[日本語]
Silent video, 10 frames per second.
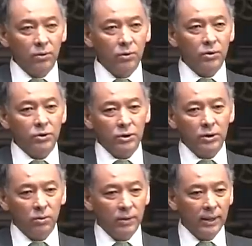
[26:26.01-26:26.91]
どういう
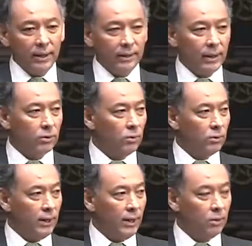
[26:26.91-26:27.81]
推論が妥
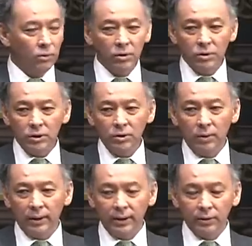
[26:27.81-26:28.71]
当でどういう推
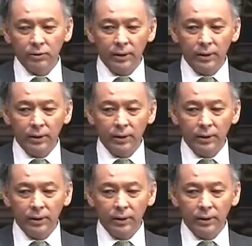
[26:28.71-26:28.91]
論が妥当